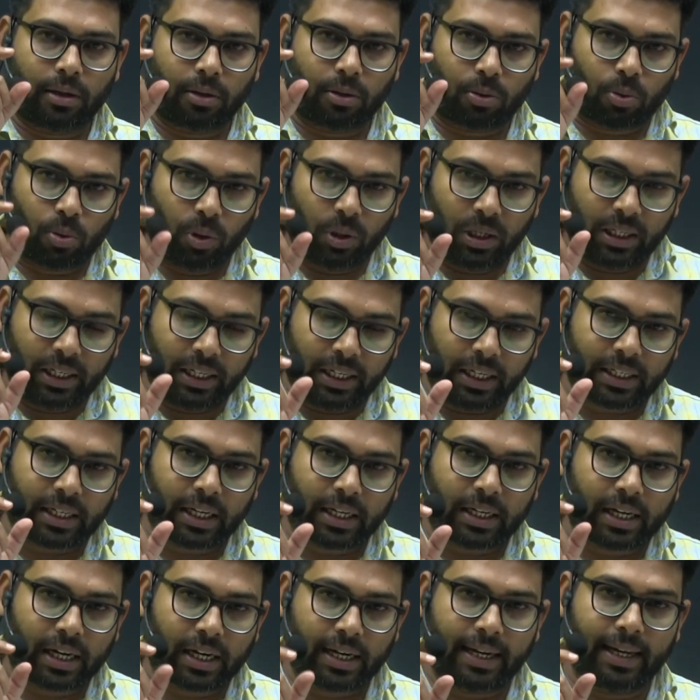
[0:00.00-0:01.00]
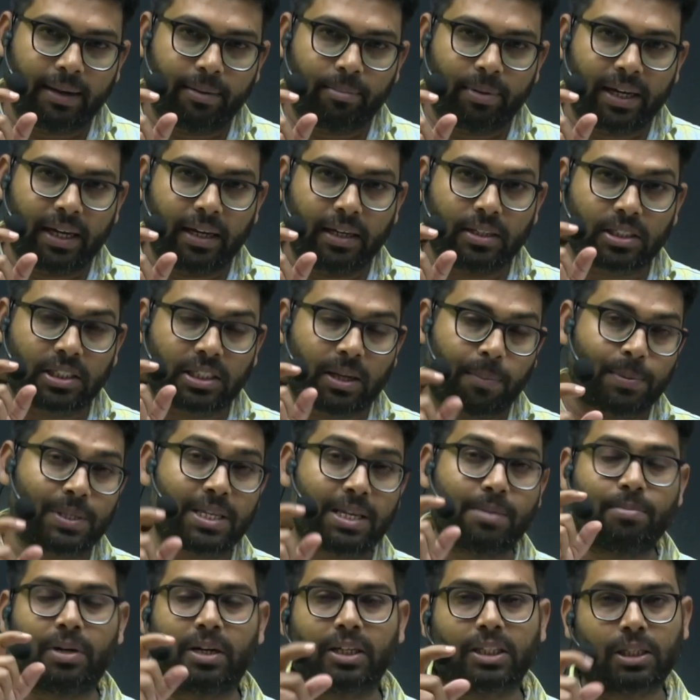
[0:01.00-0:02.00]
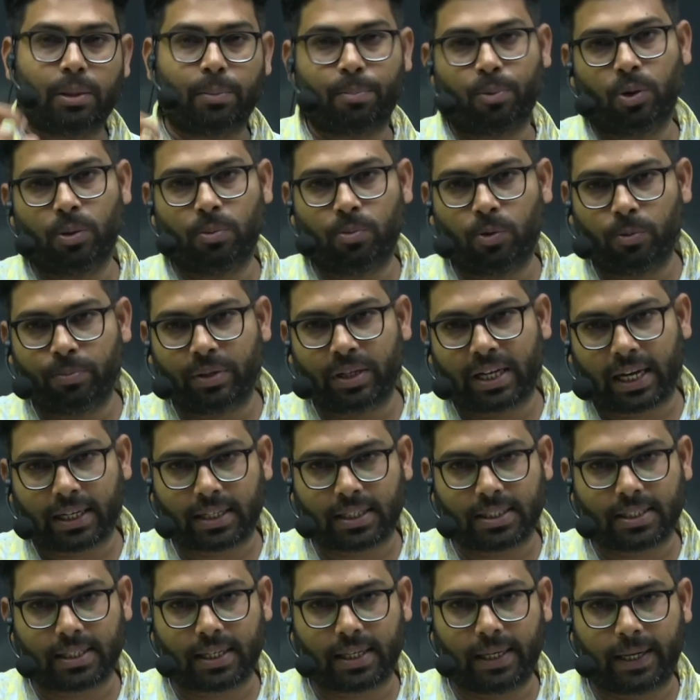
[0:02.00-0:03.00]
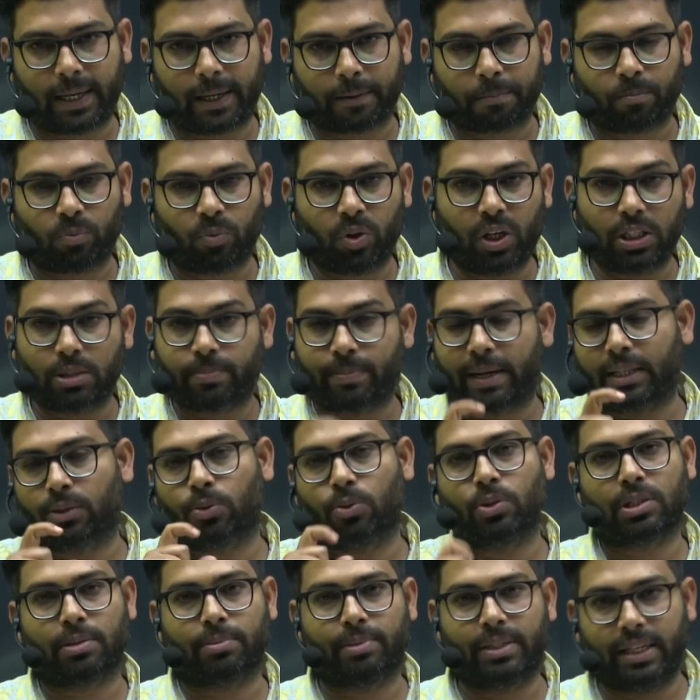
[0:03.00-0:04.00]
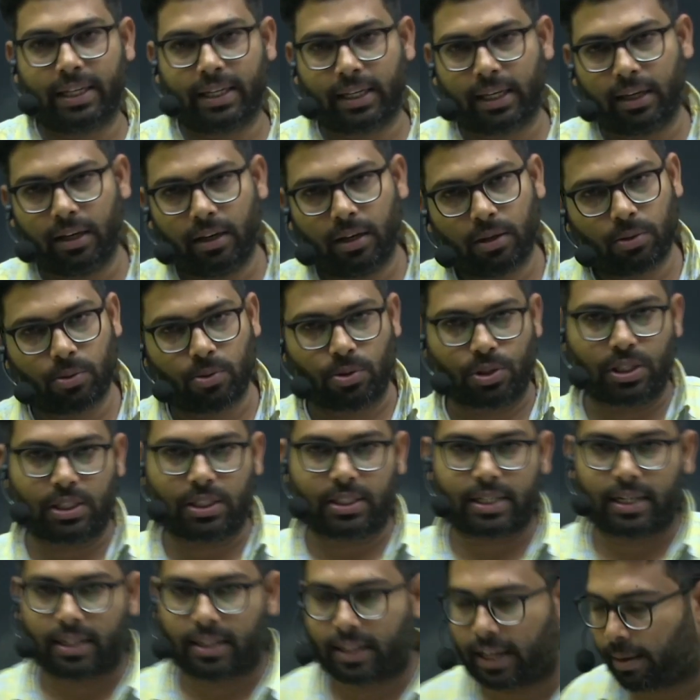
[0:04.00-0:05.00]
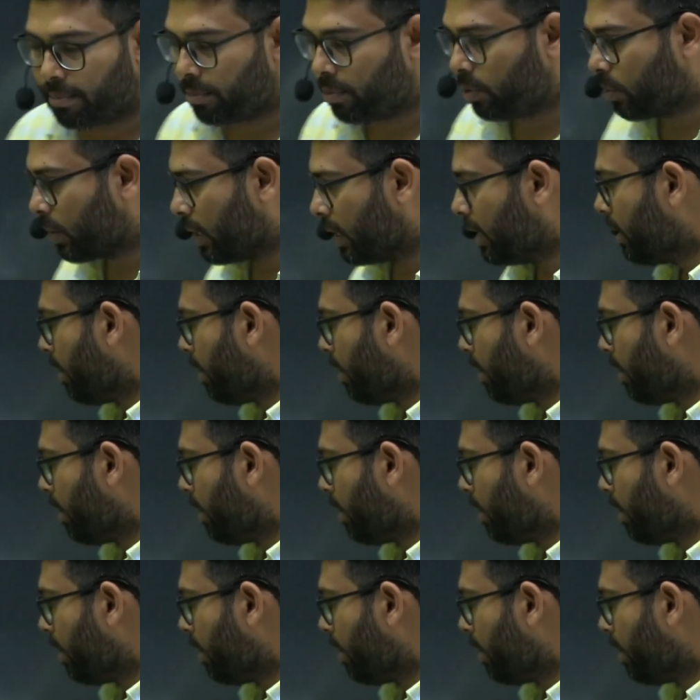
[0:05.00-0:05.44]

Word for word: को लीक करने में सबसे महत्वपूर्ण भूमिका किसकी है इस बात को समझने की कोशिश करते हैं हम लोग